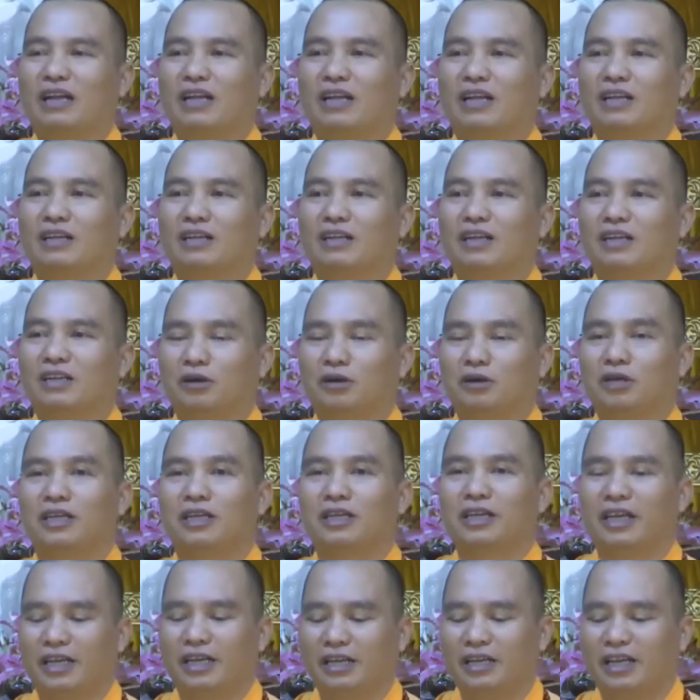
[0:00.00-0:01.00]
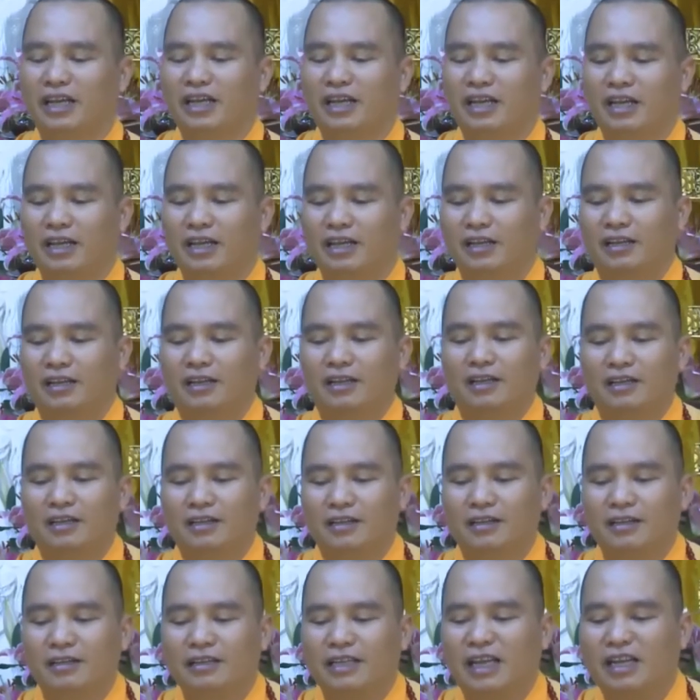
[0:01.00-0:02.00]
là được rồi để để
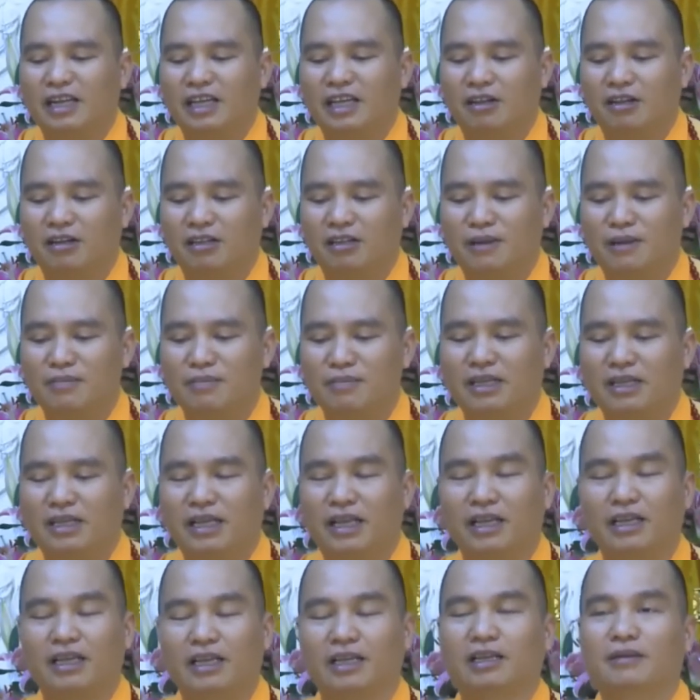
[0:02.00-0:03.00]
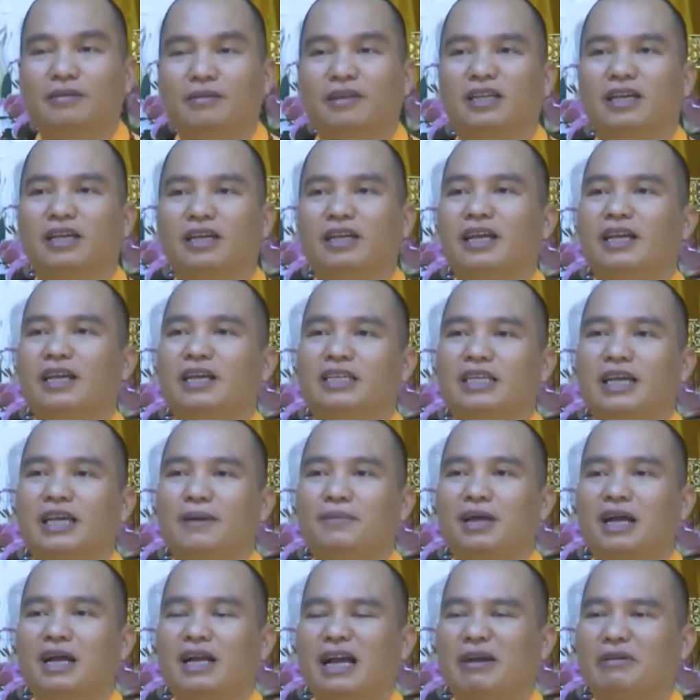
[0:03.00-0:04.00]
gia đình có tâm như thế để nhưng mà tới đây để
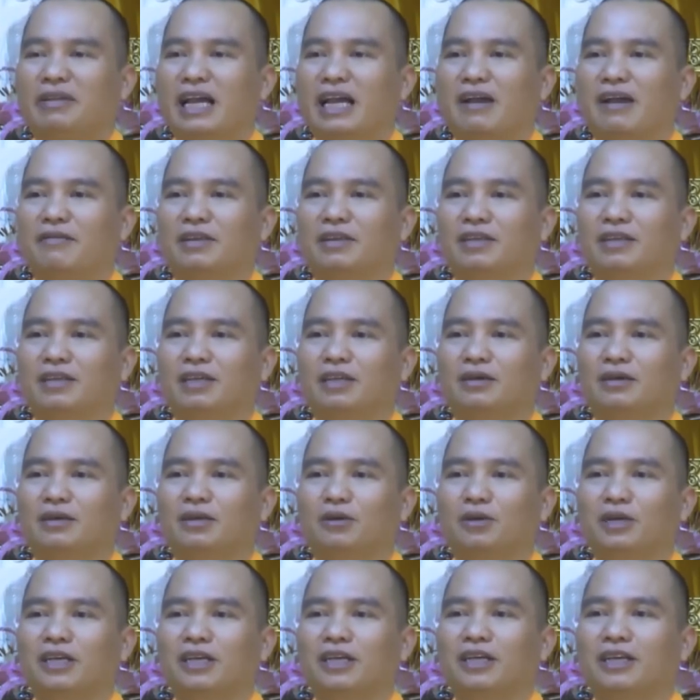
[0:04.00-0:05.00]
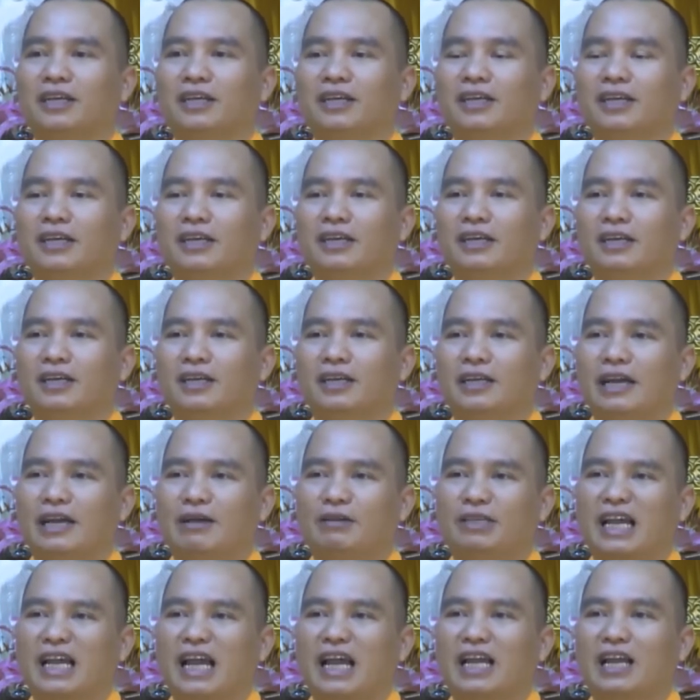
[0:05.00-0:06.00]
xem các đạo tràng phật tử của tôi
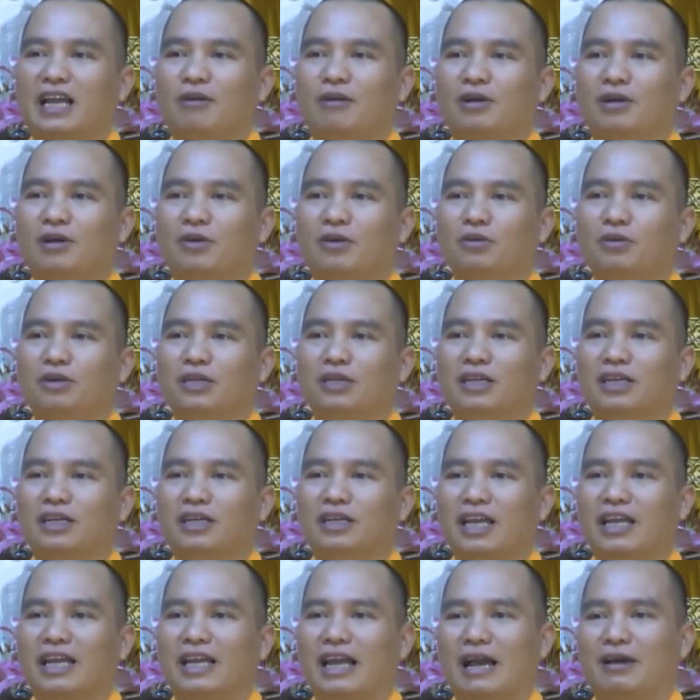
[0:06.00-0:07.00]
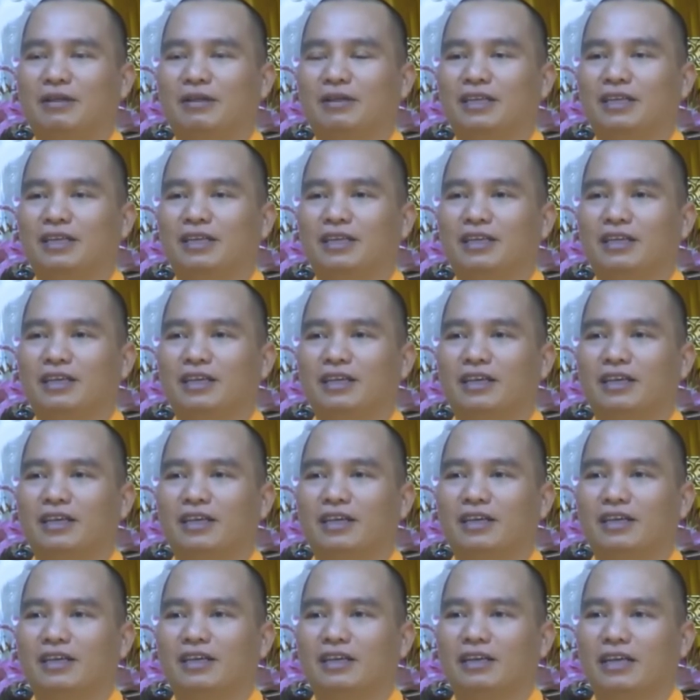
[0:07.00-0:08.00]
đạo tràng nào mà cúng được cây nào thì
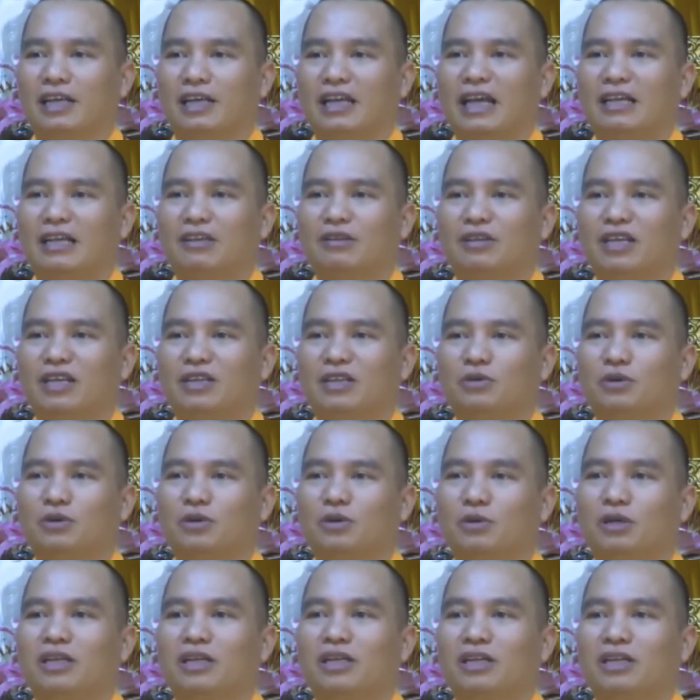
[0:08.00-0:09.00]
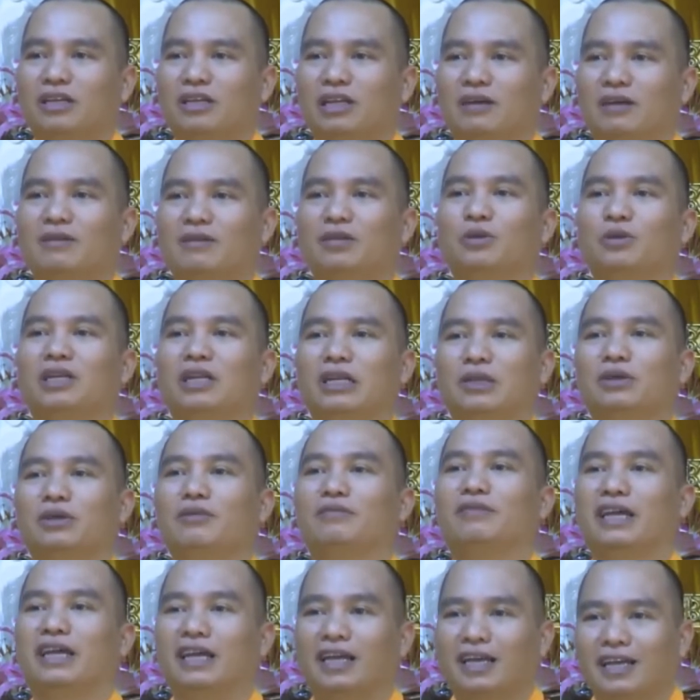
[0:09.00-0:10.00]
ờ, để lại cho nhà chùa luôn thì đỡ phải chuyển đi
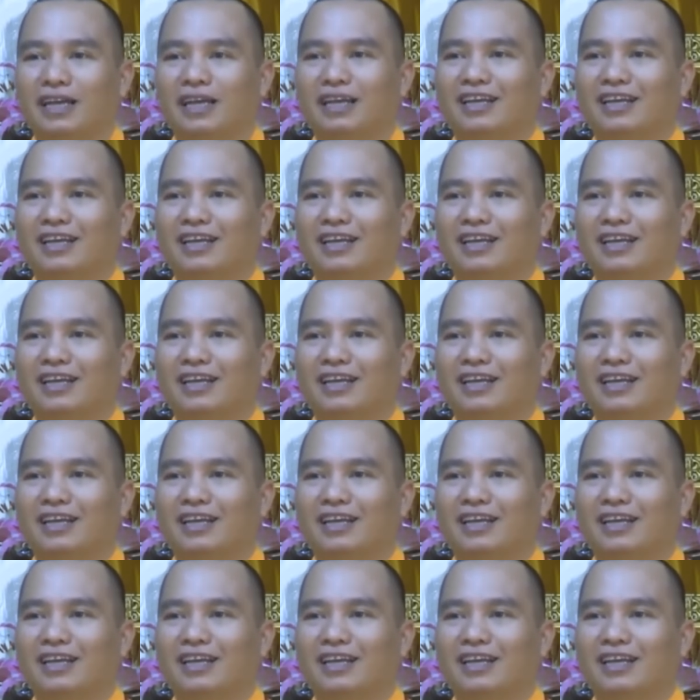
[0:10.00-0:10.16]
chuyển về